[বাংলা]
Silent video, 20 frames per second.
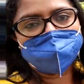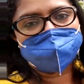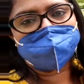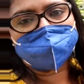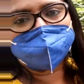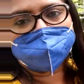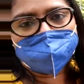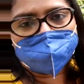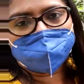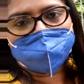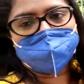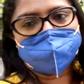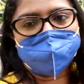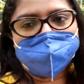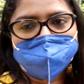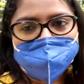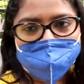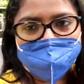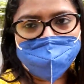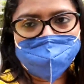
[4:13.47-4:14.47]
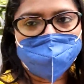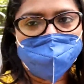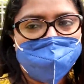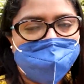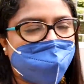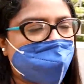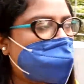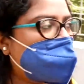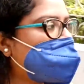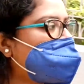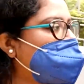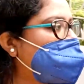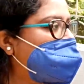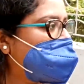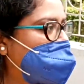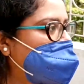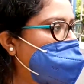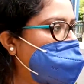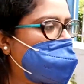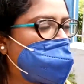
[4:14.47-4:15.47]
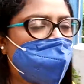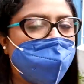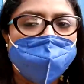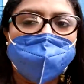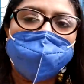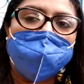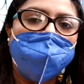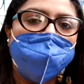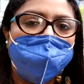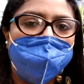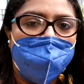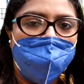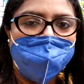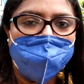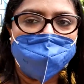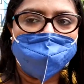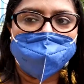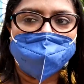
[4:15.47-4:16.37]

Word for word: দেবরাজের অনেক বেশি লেট হয়ে যাচ্ছে তাই তো চলো যাওয়া যাক